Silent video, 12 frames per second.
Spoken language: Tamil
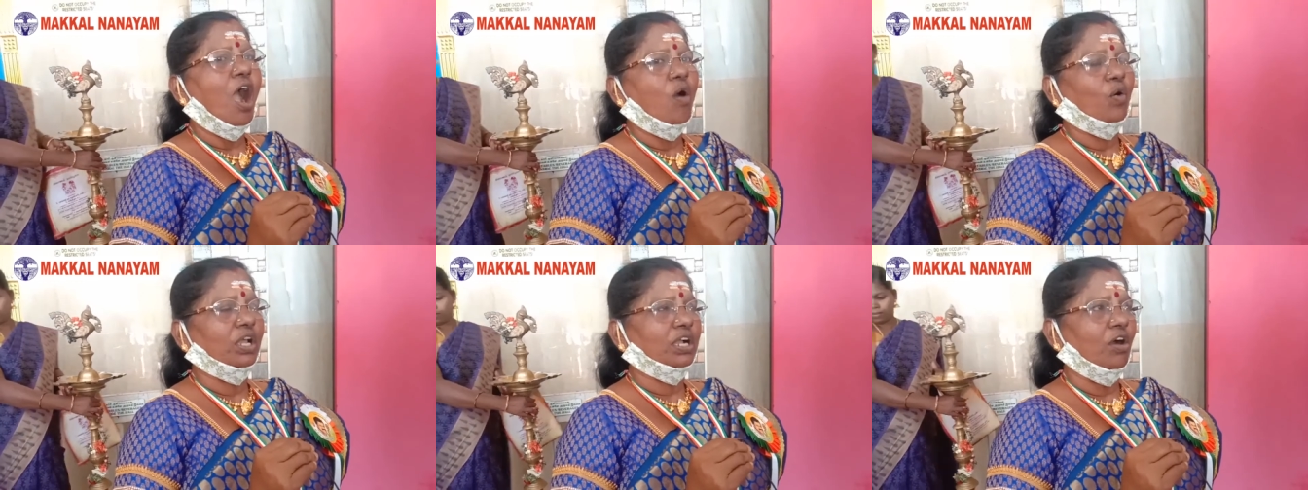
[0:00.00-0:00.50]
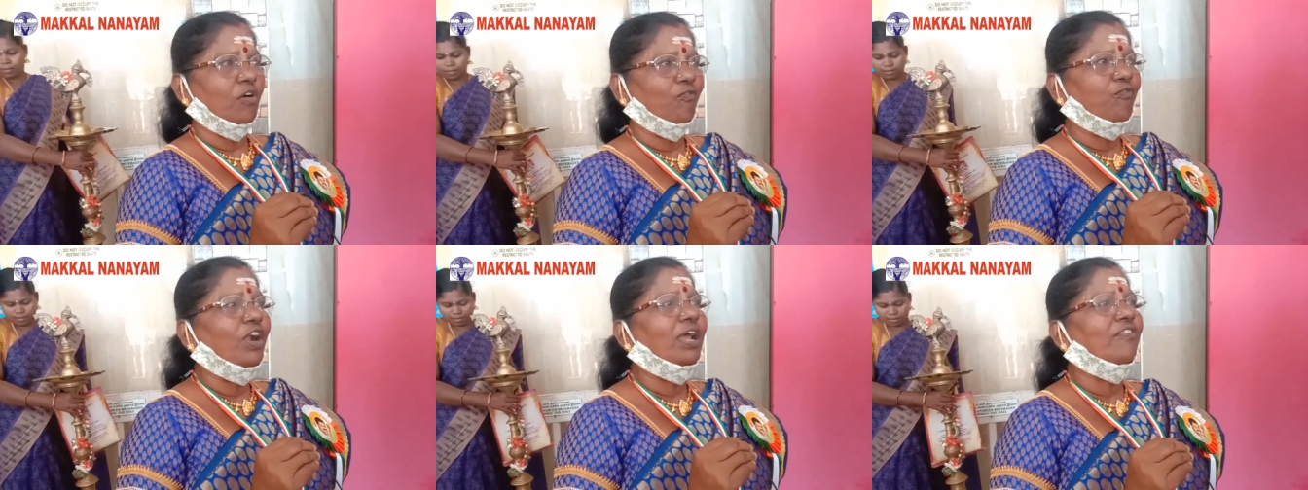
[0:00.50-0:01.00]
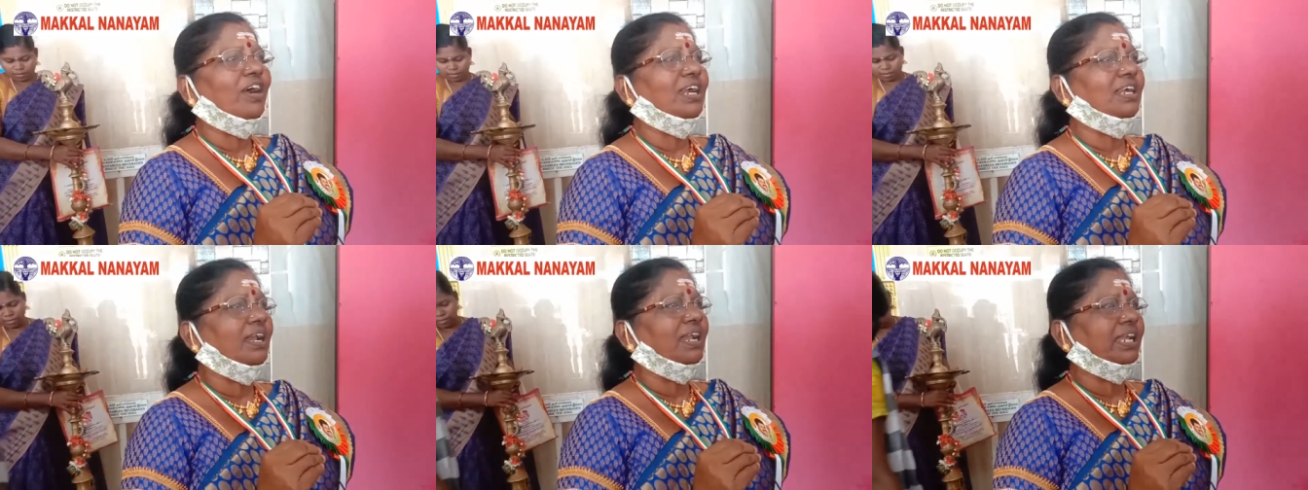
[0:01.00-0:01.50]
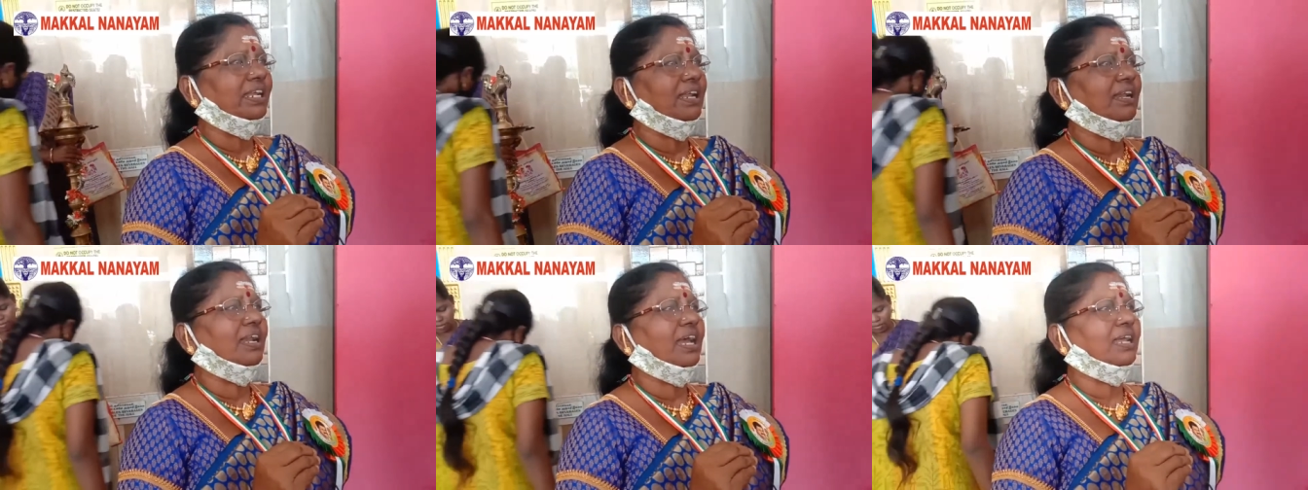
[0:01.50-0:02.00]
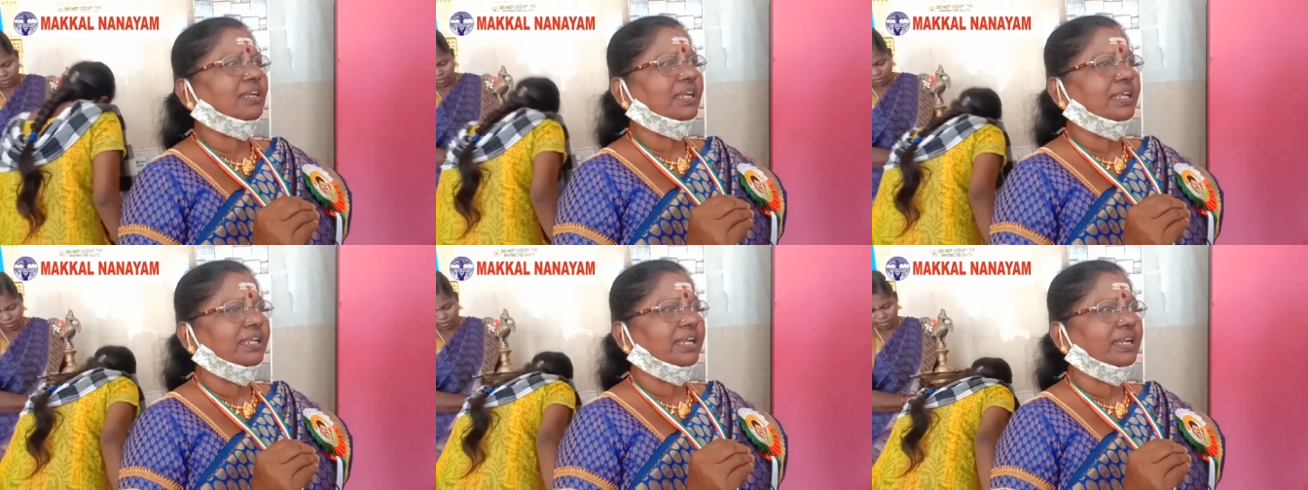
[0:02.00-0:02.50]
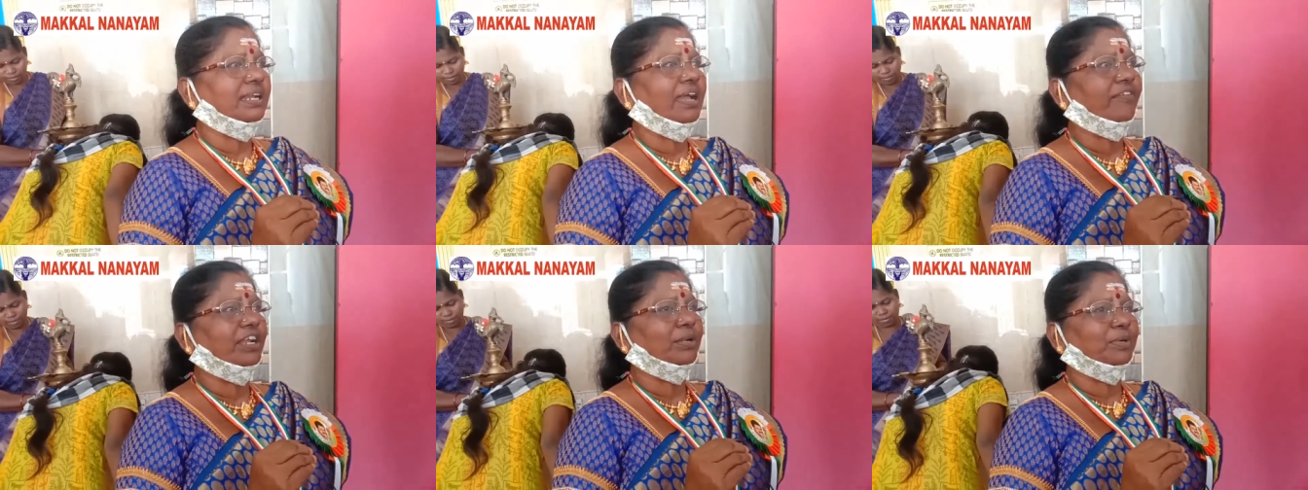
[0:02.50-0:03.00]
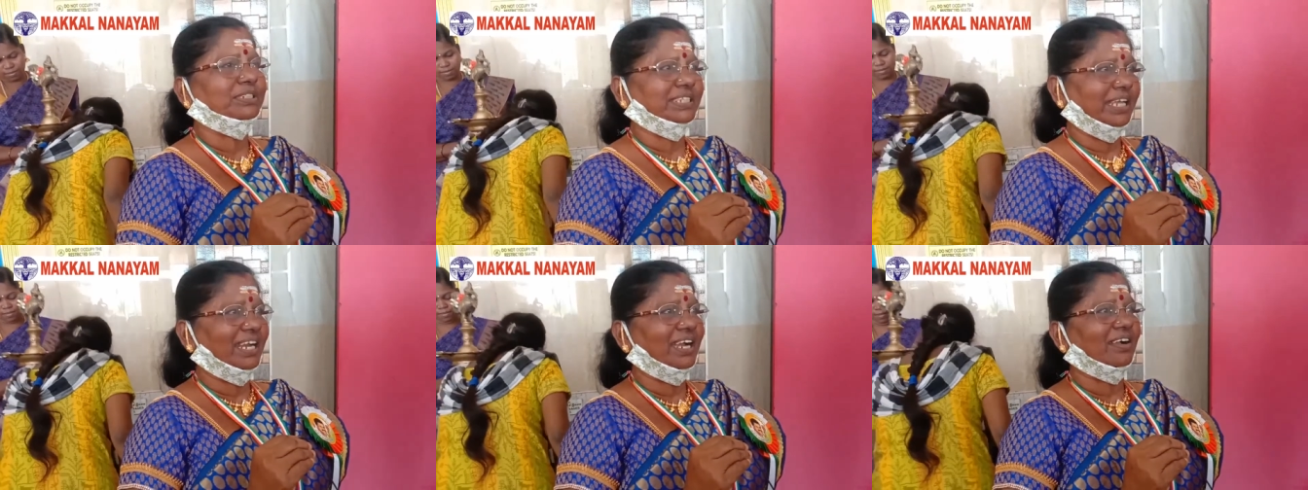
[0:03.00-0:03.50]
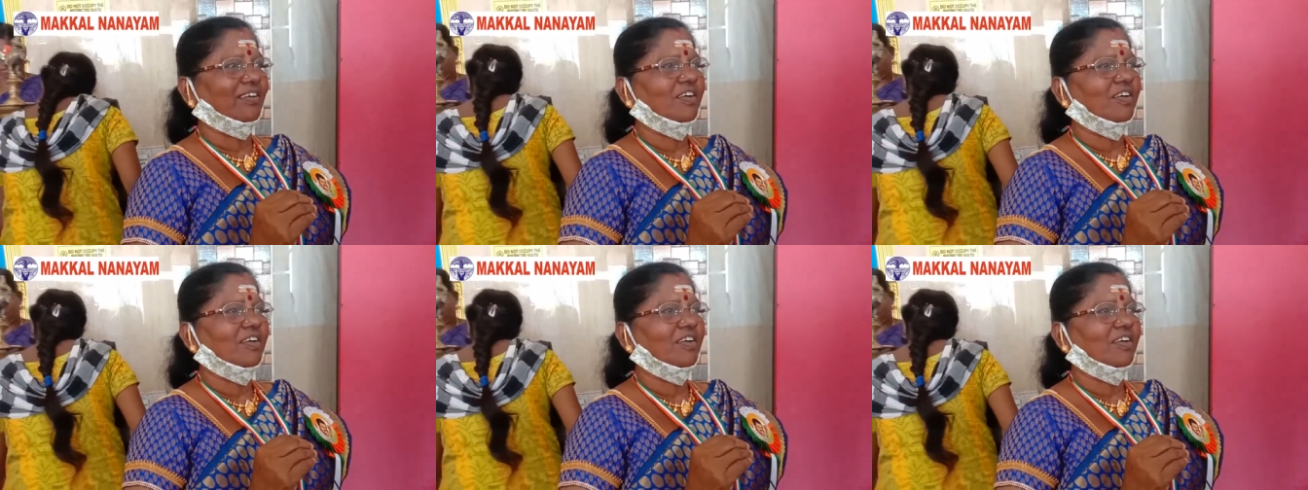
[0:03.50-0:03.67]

அவங்களுக்கு அவ்வளோ வாழ்நாளில் எல்லாருக்கும் என்ன வேணுமோ செய்கிறாங்க